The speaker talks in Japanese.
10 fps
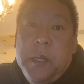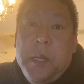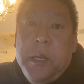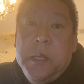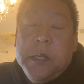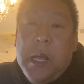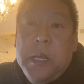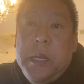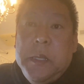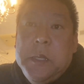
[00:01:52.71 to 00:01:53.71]
えー、
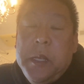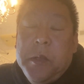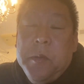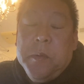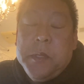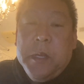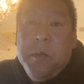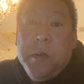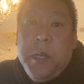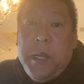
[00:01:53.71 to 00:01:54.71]
参議院選挙の全
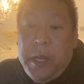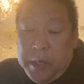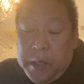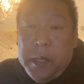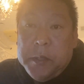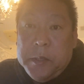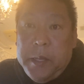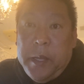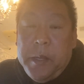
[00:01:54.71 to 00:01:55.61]
国比例にですね、